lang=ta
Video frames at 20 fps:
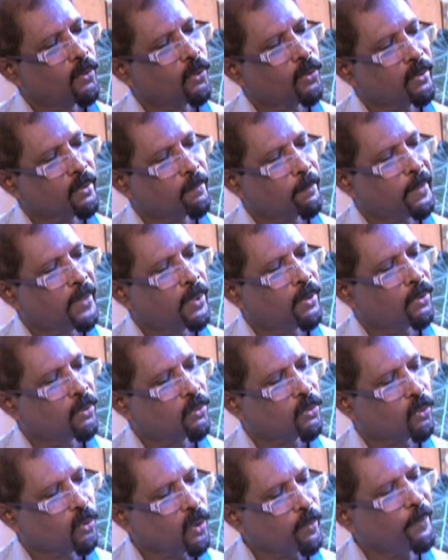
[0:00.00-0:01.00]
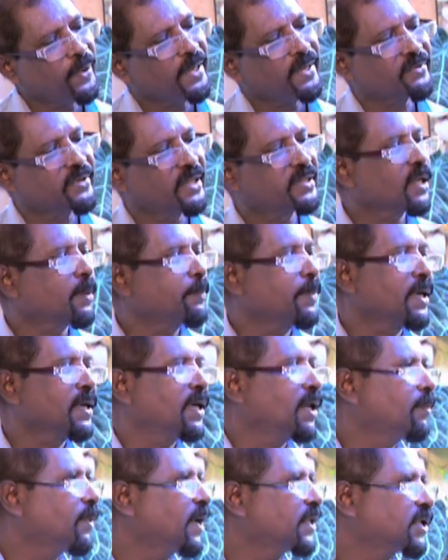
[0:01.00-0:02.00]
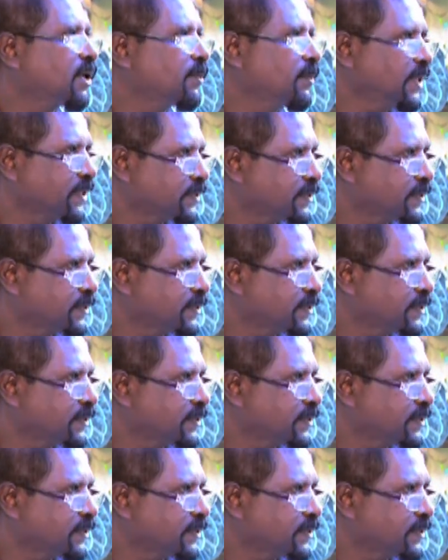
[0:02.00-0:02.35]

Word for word: ஒரு ஒரு குறிப்பிட்ட சந்தர்ப்பங்களில் மாத்திரமே